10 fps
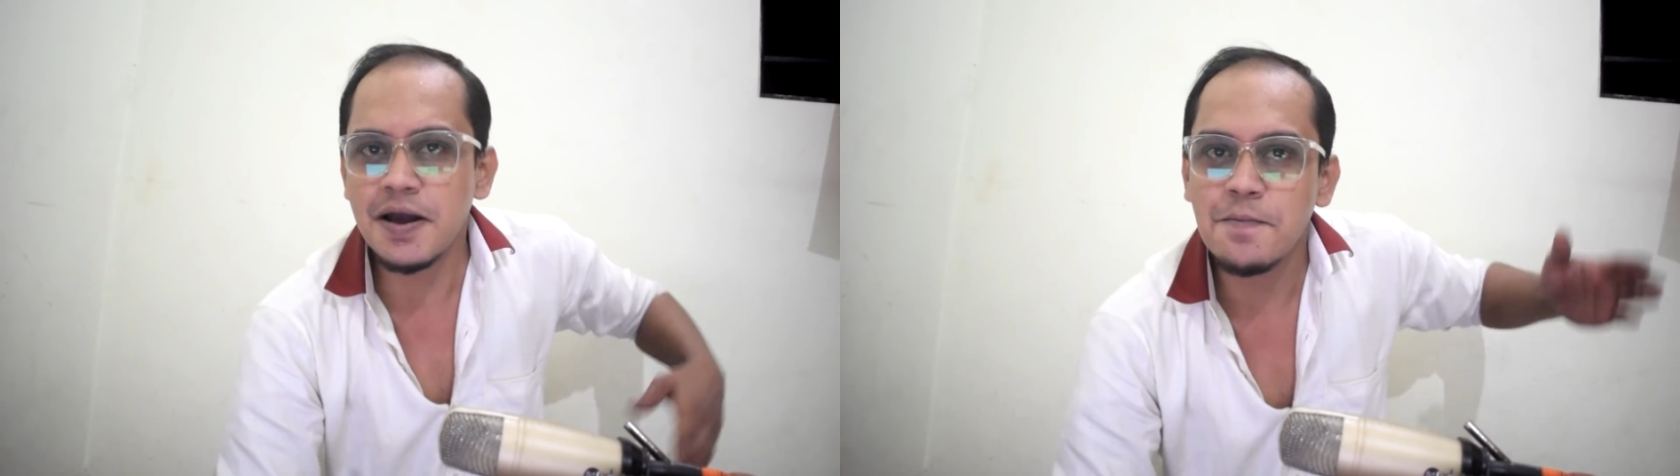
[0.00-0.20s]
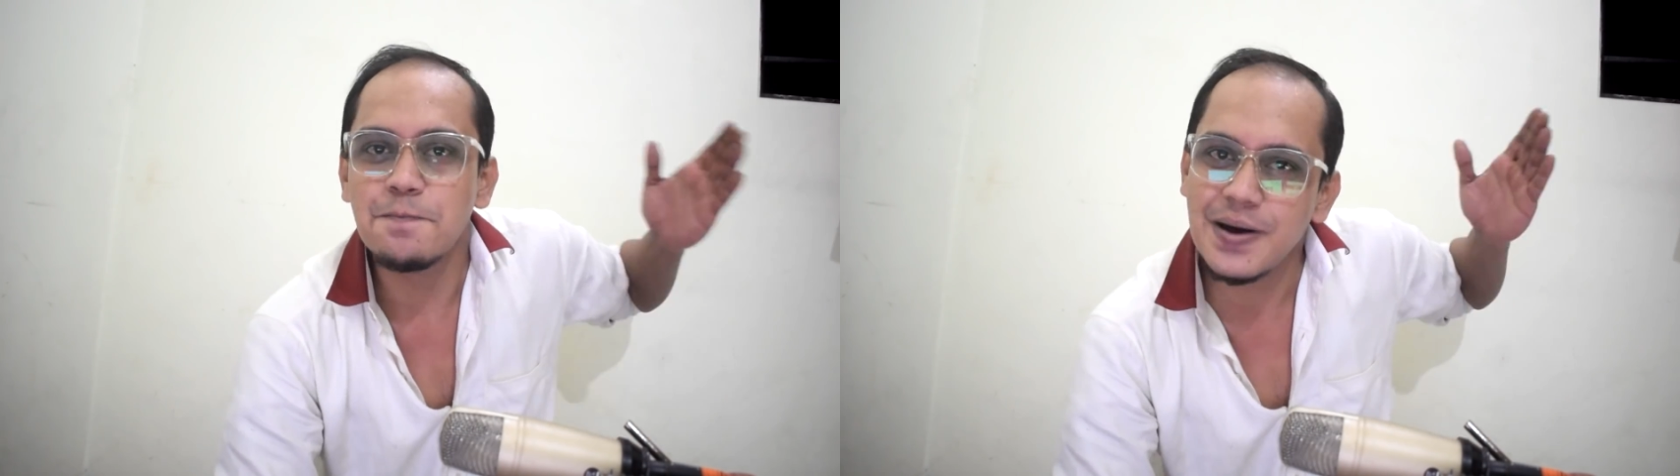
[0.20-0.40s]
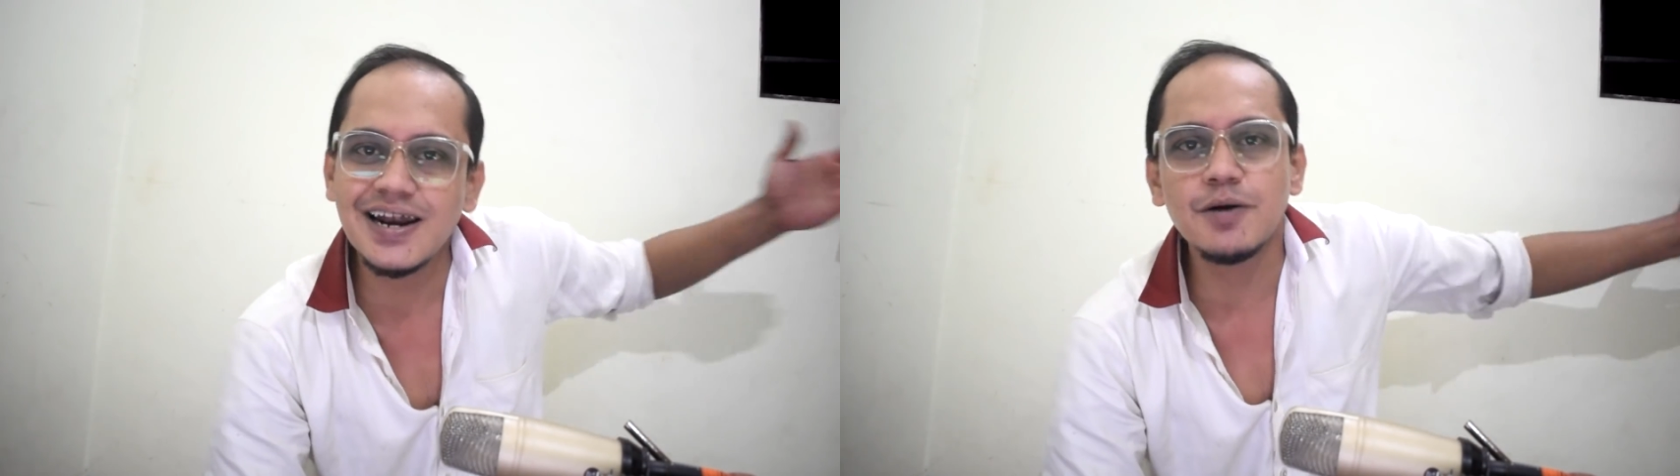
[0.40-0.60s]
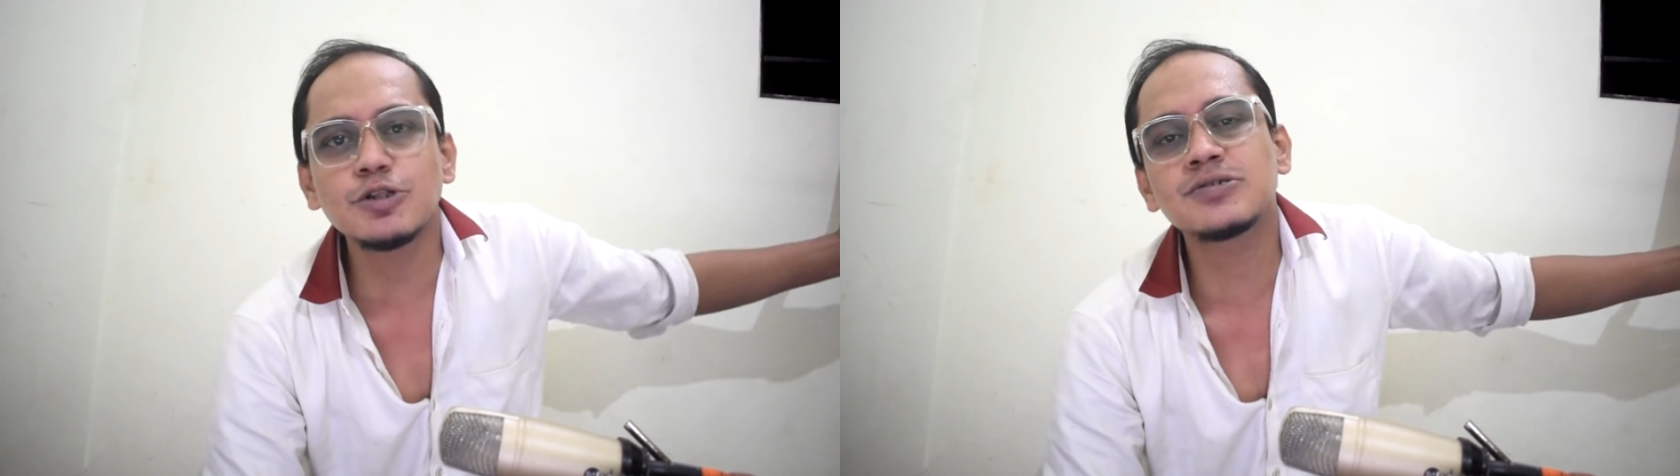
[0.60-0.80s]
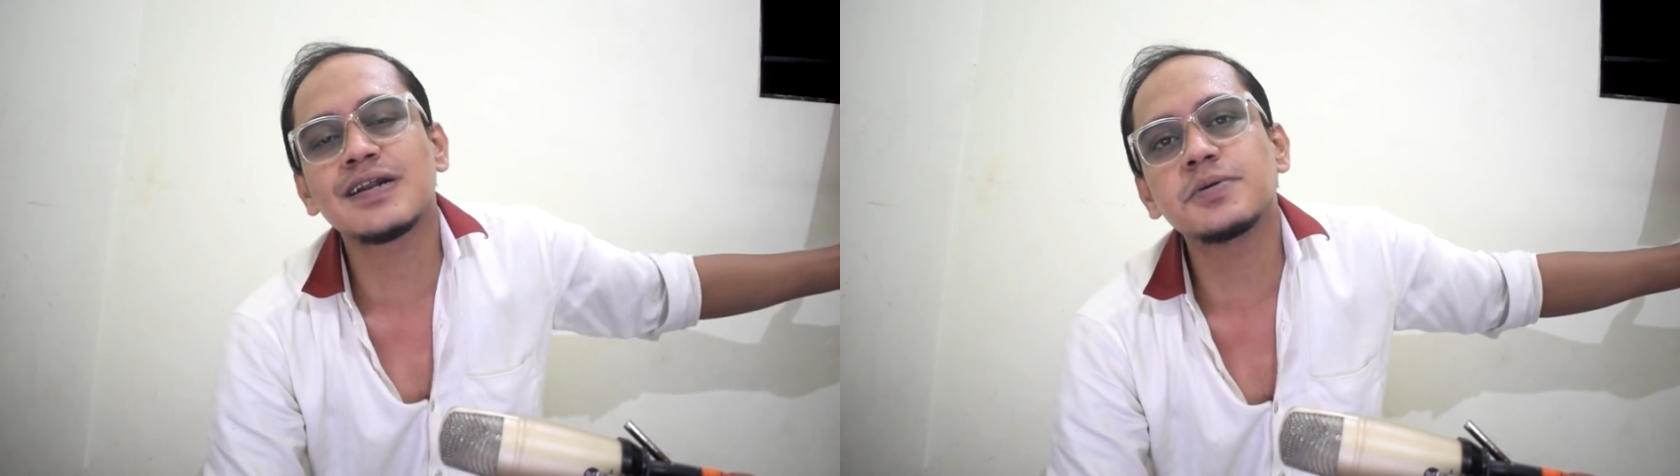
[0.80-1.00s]
पहले भी
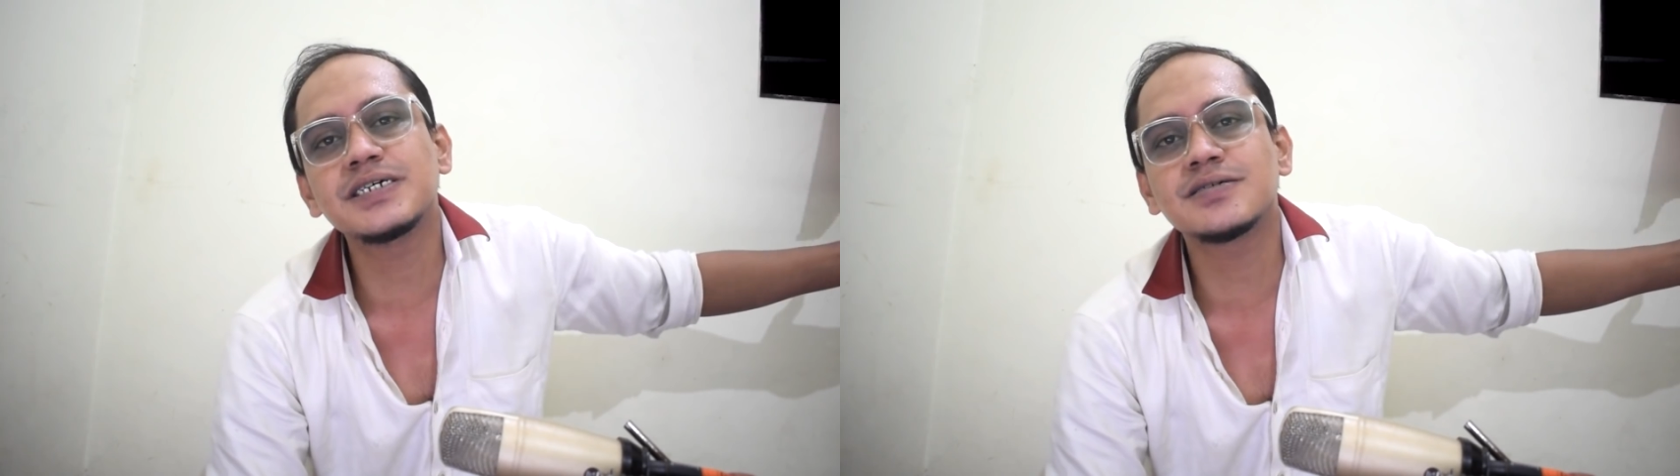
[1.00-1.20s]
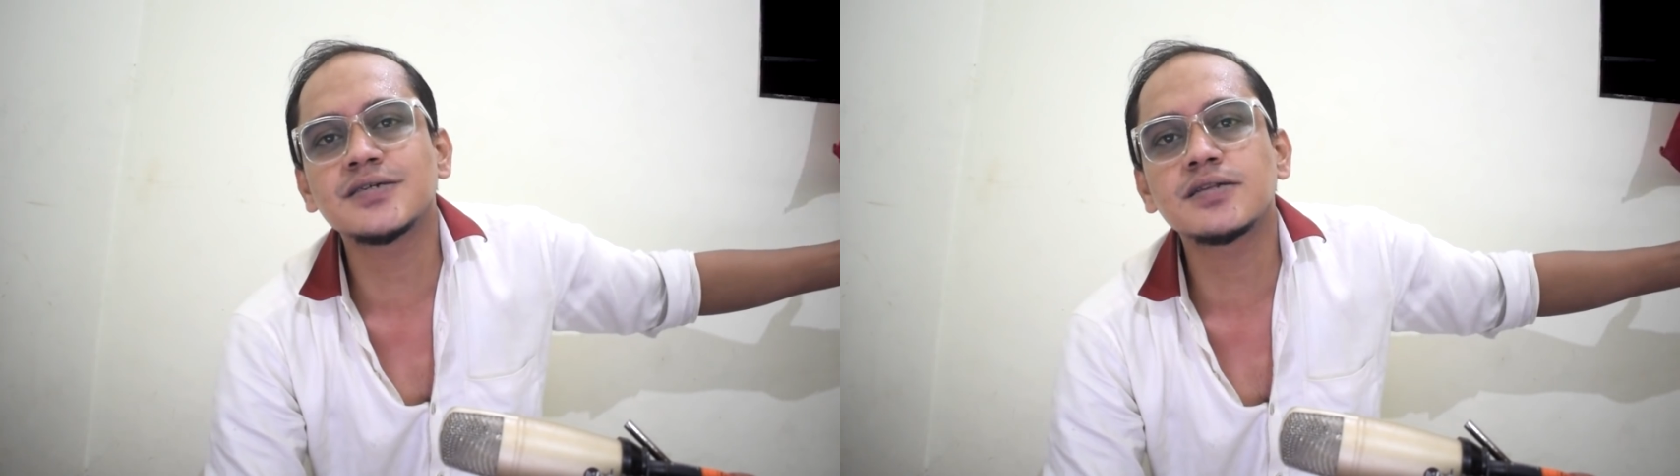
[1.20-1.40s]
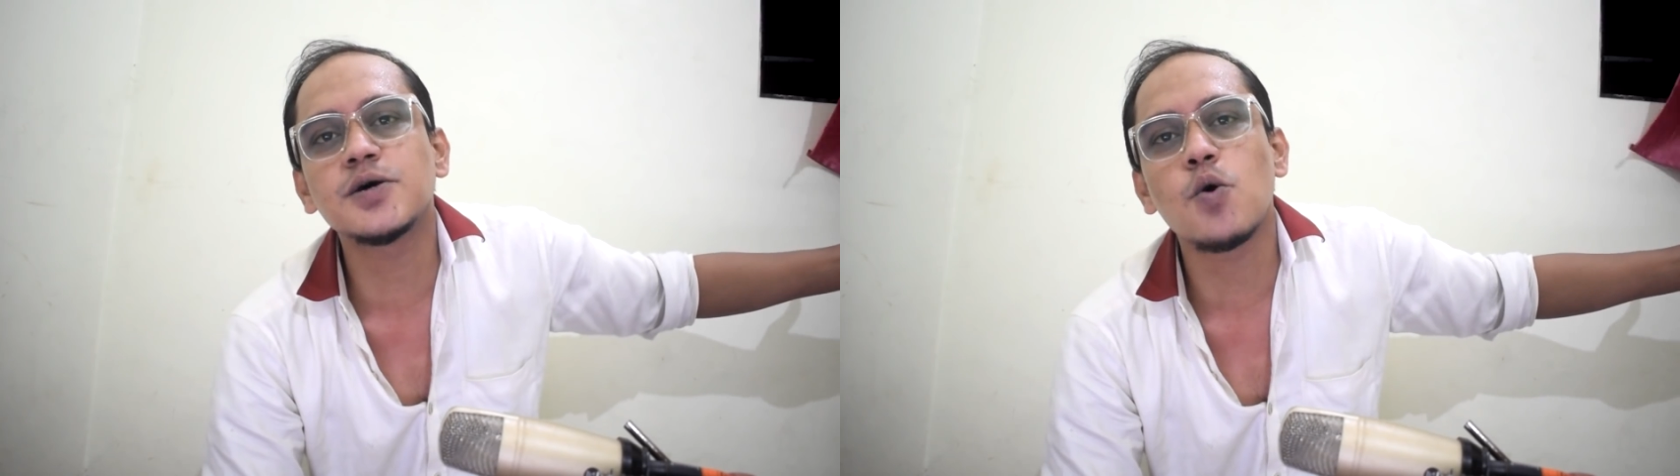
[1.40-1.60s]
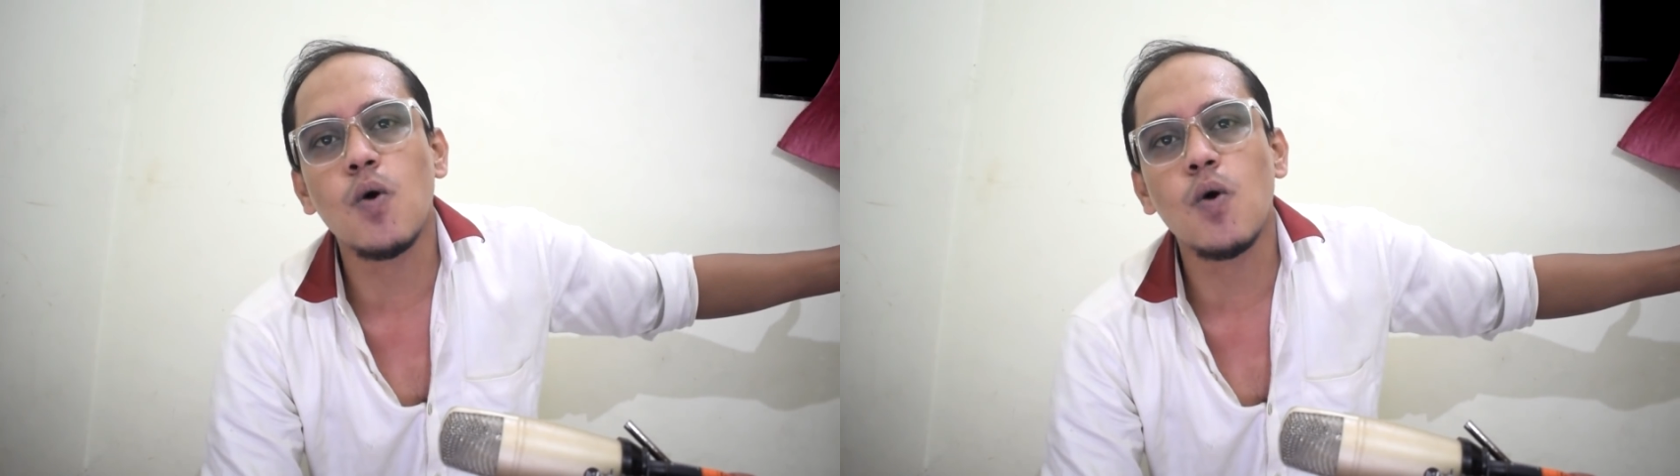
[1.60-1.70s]
तो सेलिब्रिटीज के साथ किया